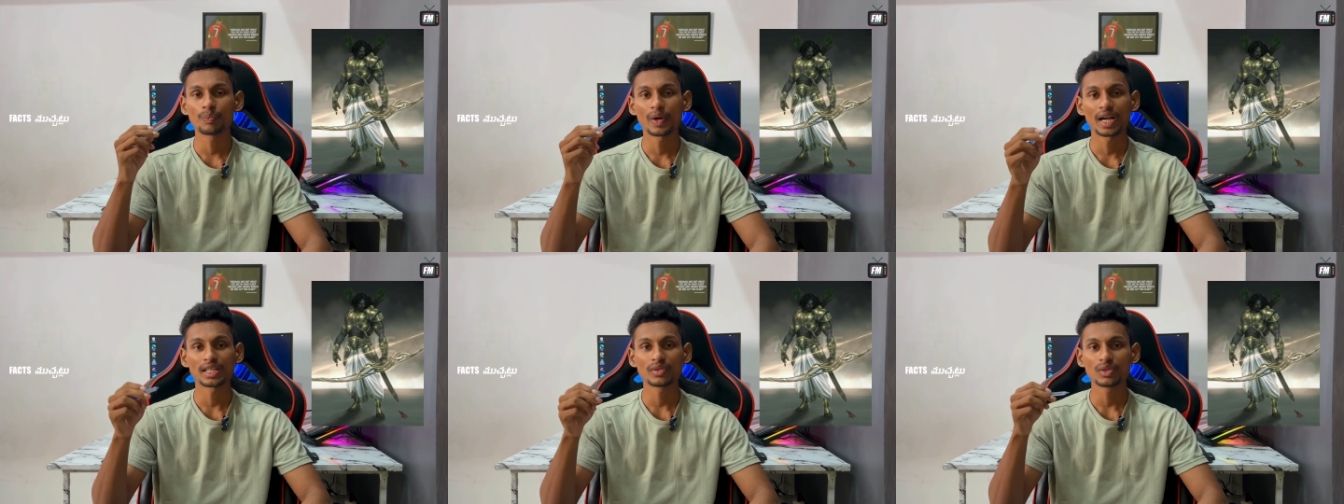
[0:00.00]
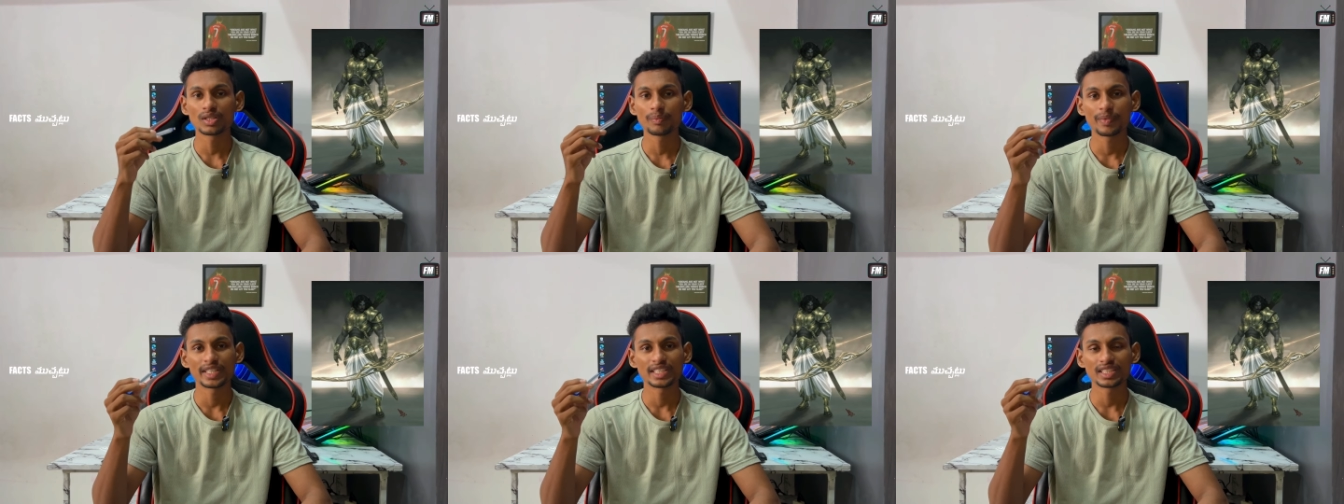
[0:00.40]
పాండవులను
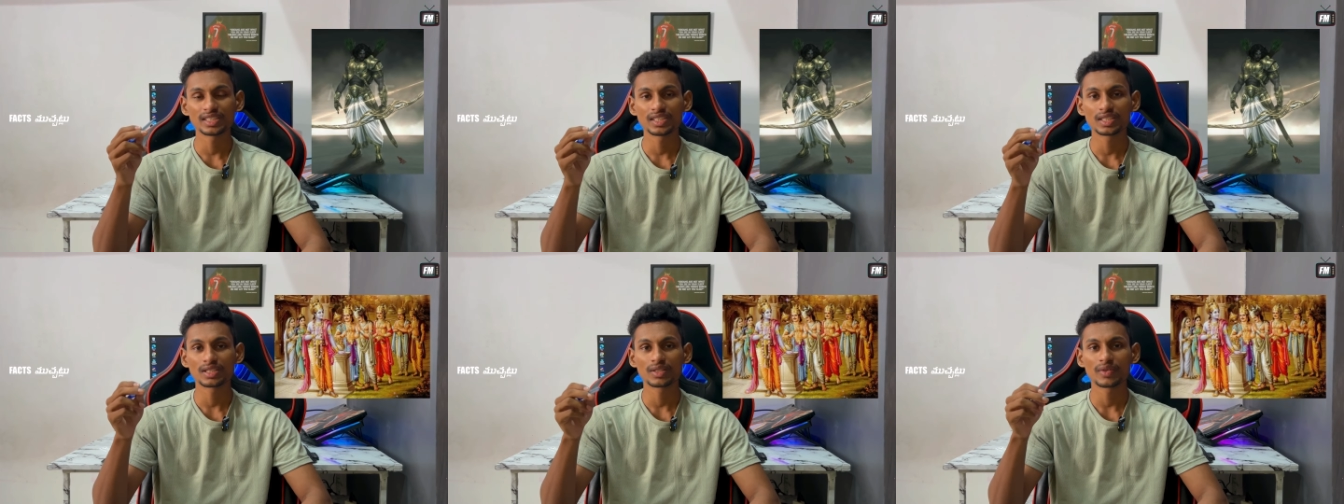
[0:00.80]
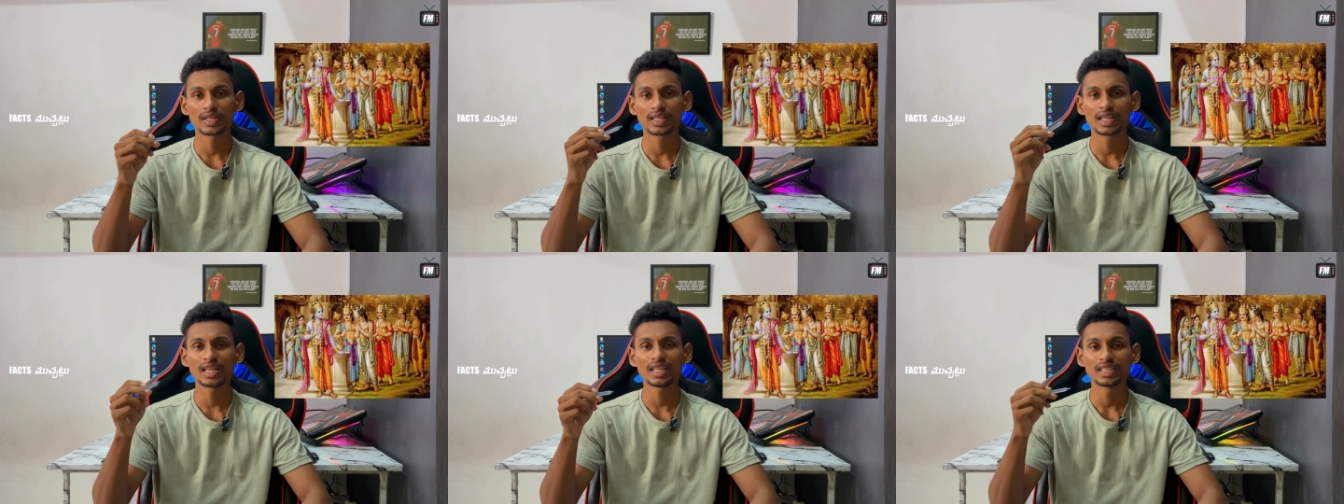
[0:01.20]
బయటికి
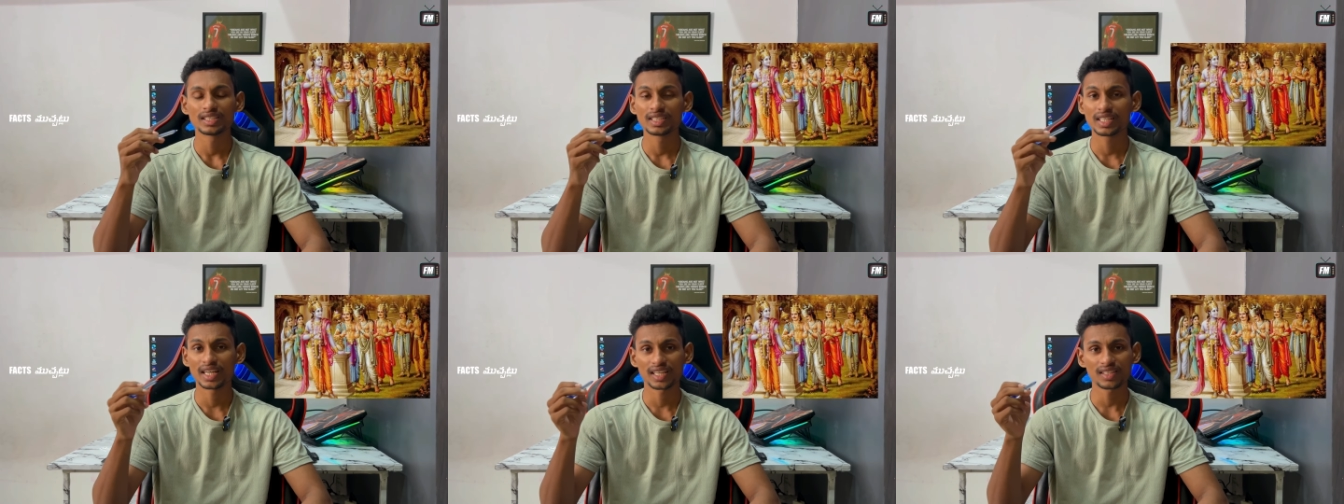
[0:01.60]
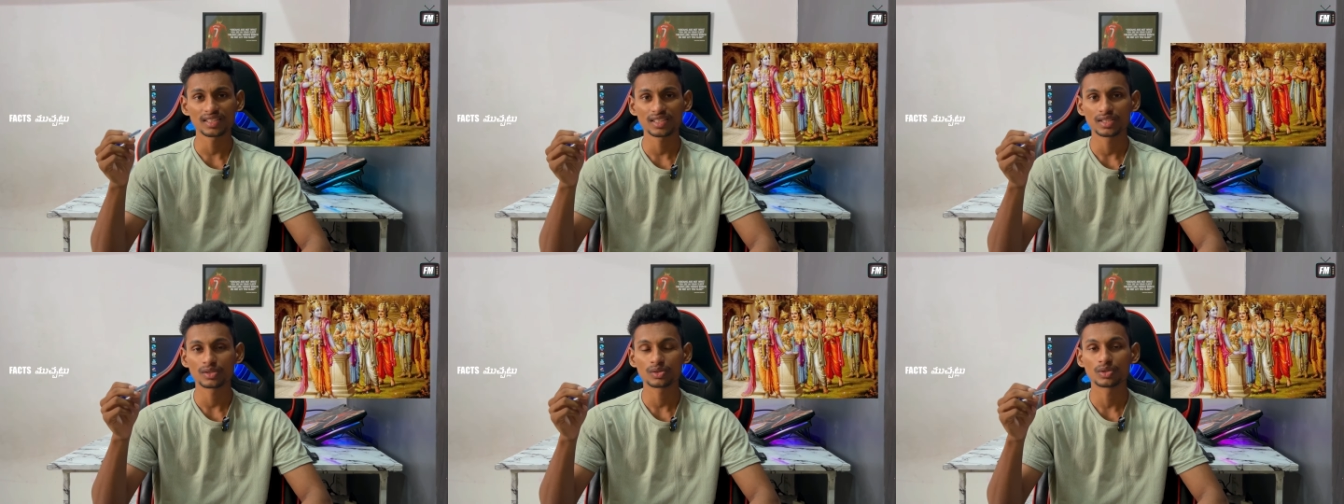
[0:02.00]
తీసుకెళ్లగా ఈ ఘటన
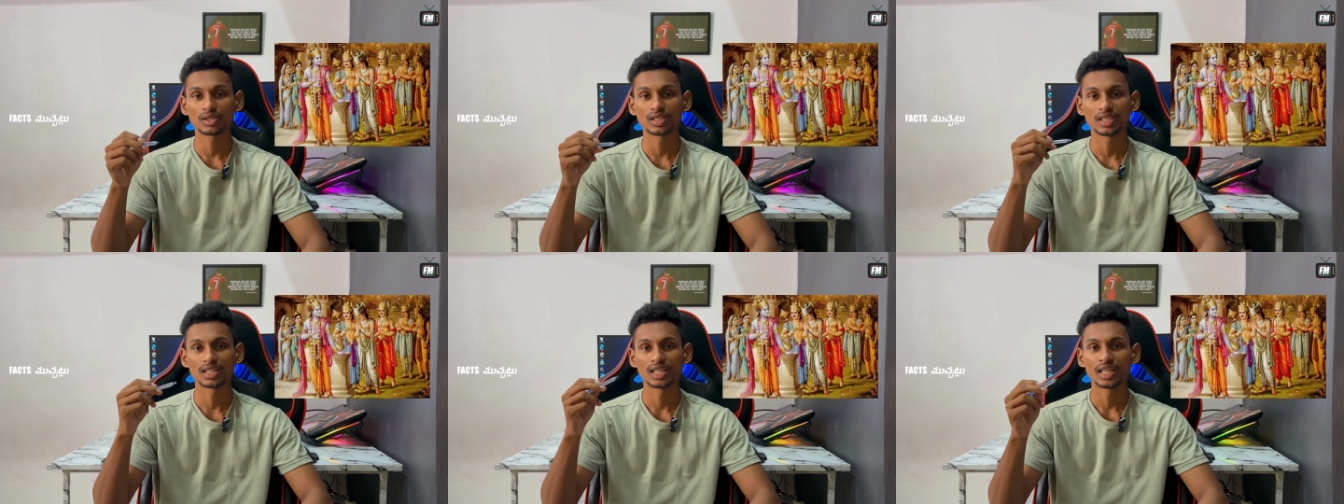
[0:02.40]
జరుగుతుంది